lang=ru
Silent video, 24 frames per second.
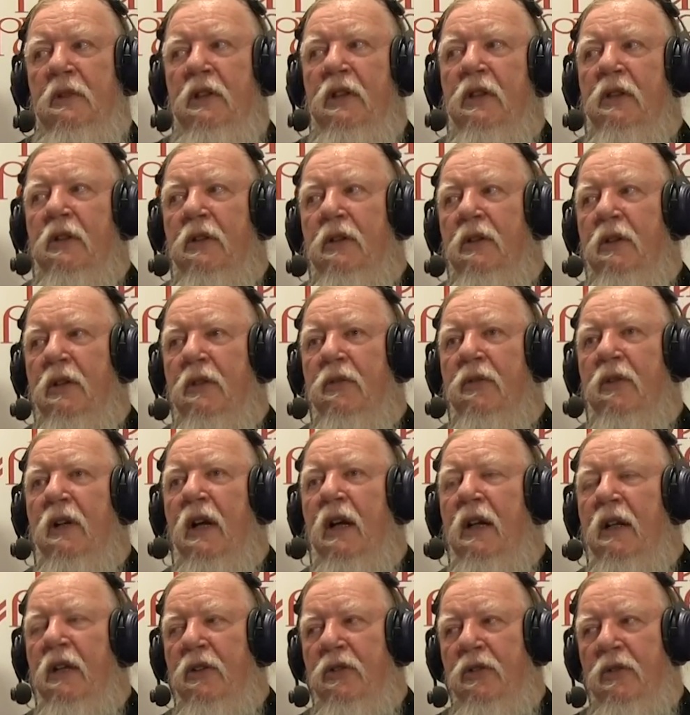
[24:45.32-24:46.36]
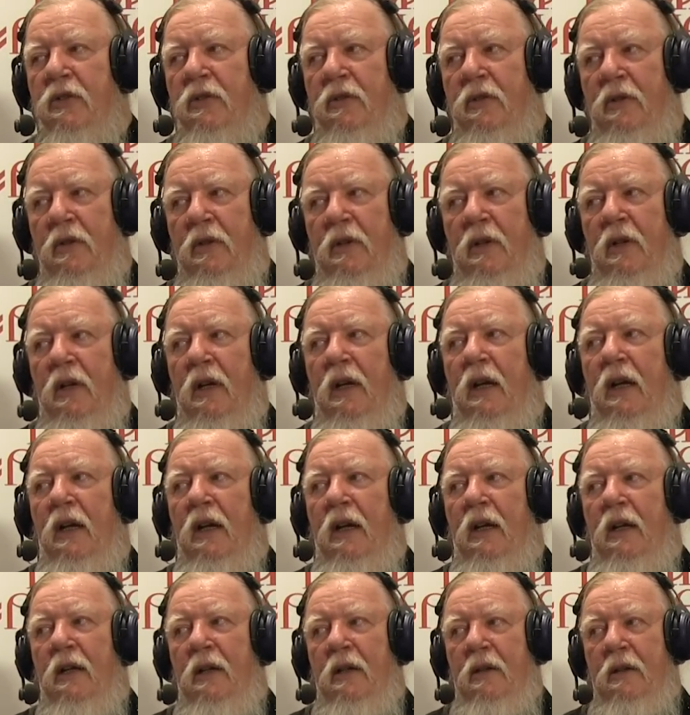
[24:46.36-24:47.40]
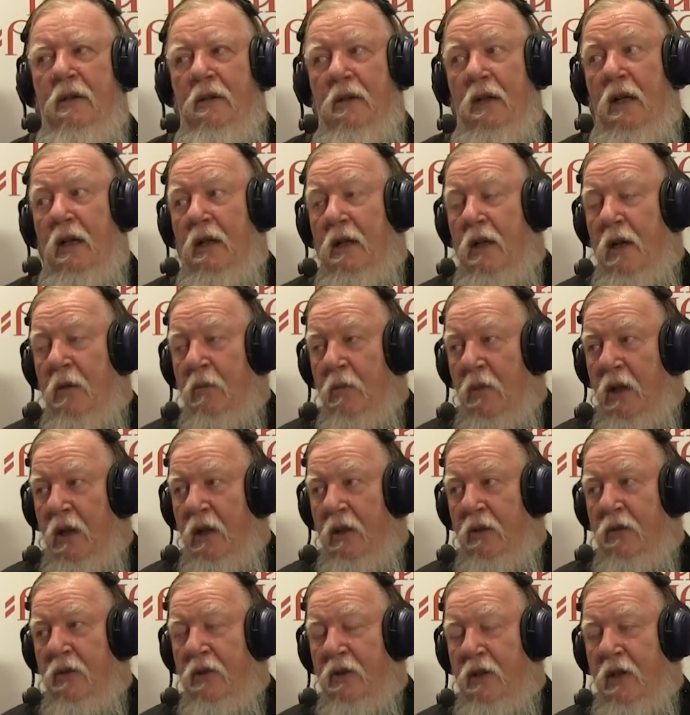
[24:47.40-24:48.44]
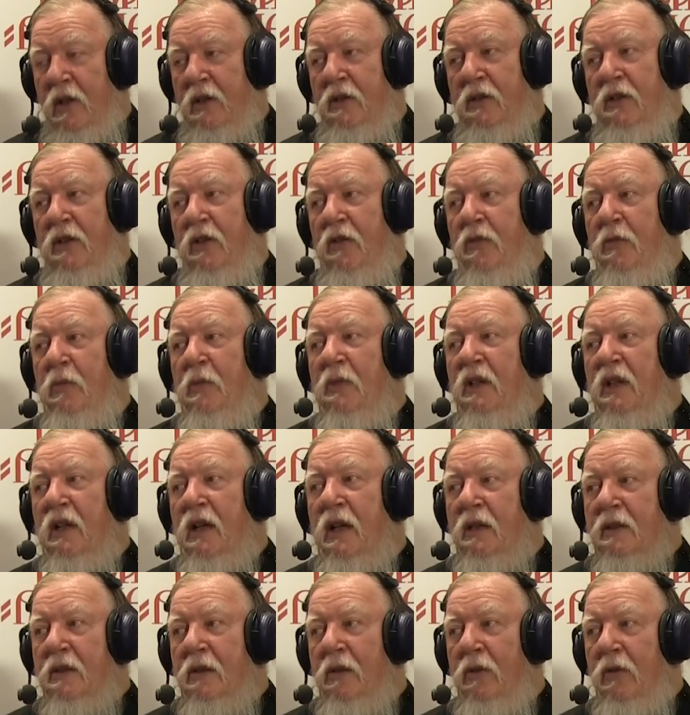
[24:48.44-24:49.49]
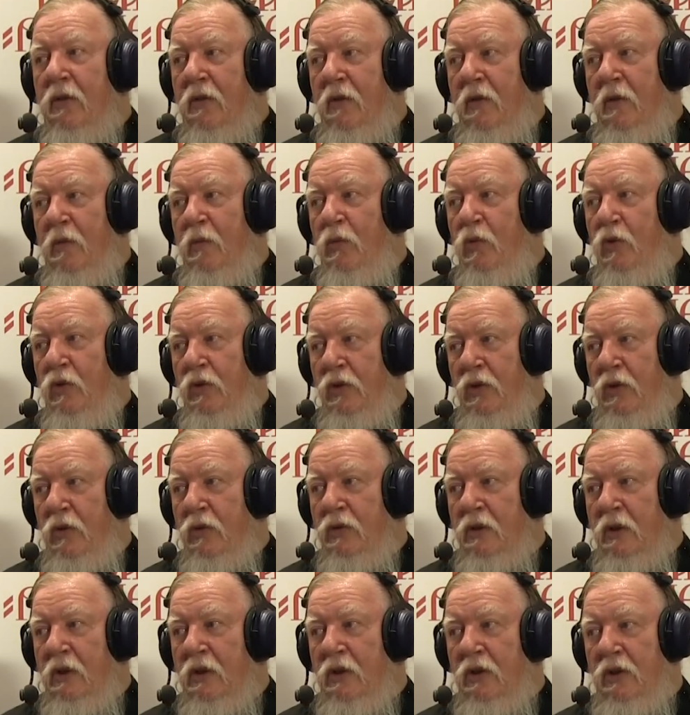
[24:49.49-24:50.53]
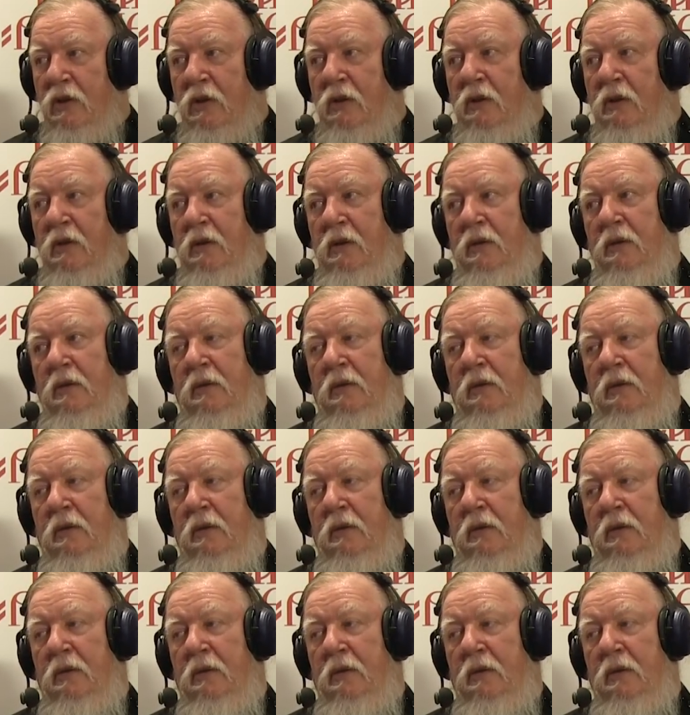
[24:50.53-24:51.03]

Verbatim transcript: Дело не в количестве. Как и о молитве сказано, не в многословии будете услышаны.